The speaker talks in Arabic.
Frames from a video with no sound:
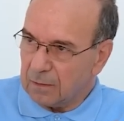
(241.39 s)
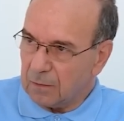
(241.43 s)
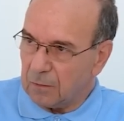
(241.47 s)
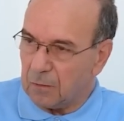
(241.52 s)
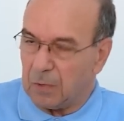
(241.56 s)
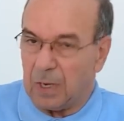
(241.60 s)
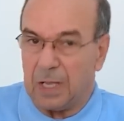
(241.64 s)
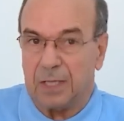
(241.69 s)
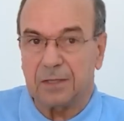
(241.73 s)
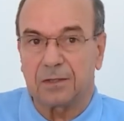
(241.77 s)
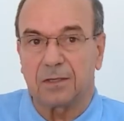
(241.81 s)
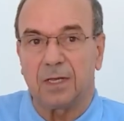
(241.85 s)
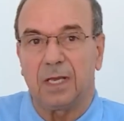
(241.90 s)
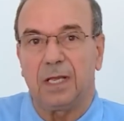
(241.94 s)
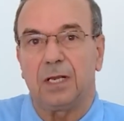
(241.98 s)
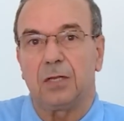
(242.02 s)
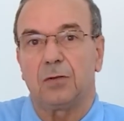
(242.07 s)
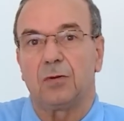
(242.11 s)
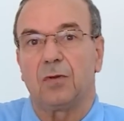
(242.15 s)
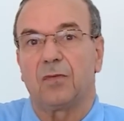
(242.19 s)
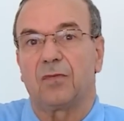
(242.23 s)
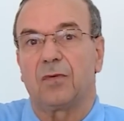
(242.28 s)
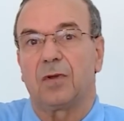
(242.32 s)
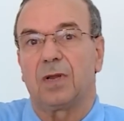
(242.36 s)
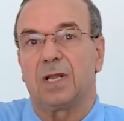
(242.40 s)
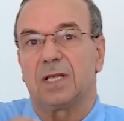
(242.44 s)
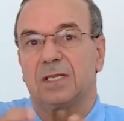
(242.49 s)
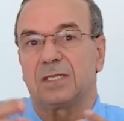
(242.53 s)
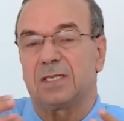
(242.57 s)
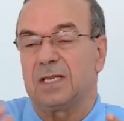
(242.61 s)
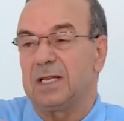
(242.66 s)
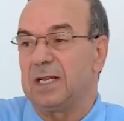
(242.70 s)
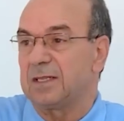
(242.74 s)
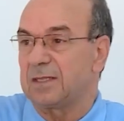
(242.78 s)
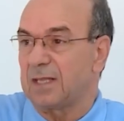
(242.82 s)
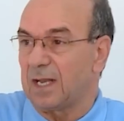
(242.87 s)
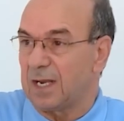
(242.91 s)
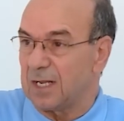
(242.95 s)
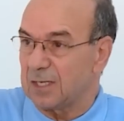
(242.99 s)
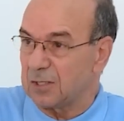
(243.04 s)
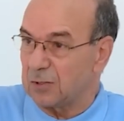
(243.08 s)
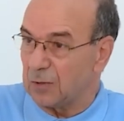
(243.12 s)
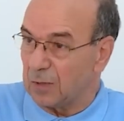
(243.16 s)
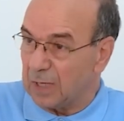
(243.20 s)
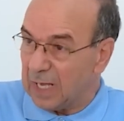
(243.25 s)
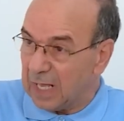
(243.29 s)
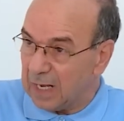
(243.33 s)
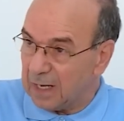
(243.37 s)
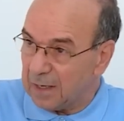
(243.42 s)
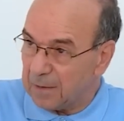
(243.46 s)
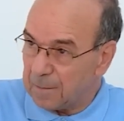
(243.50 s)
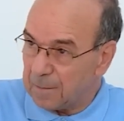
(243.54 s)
وحتى يعني ديفون لا سين انترناسيونال